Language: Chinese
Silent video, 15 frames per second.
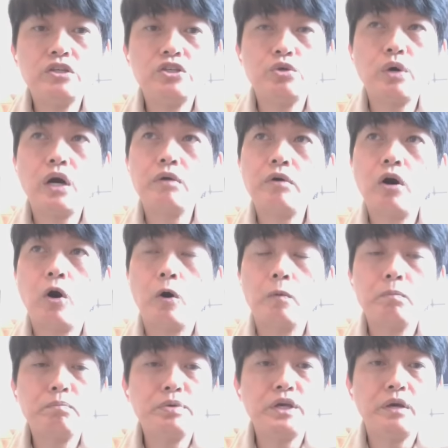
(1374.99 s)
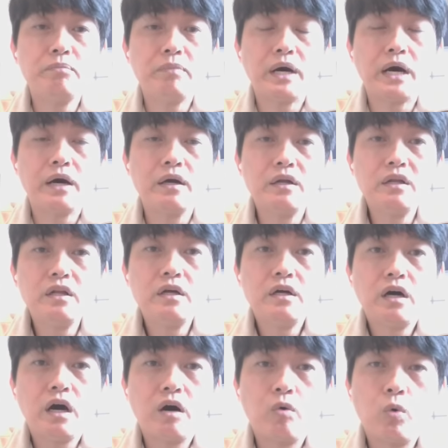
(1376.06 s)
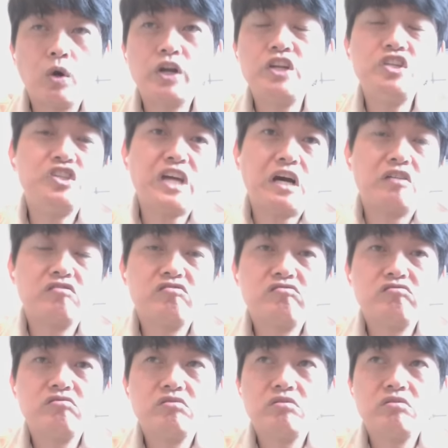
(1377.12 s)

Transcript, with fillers: 喜欢哄骗嘛、哦、我跟你讲，